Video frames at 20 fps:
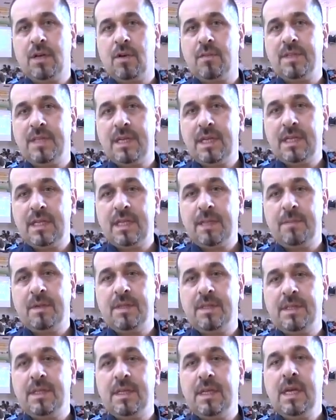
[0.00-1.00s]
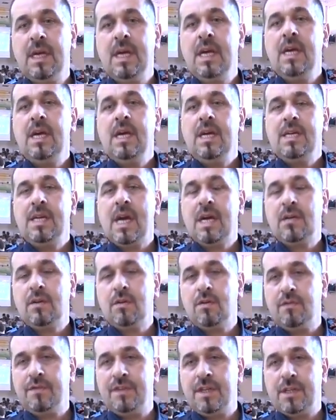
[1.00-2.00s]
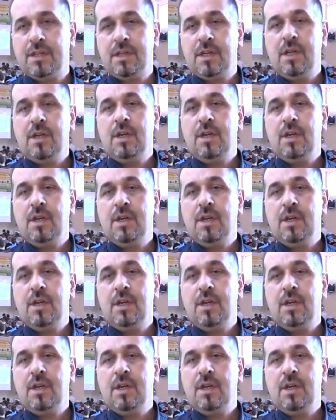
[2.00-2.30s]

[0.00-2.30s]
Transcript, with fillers: komisariatach policji, jak również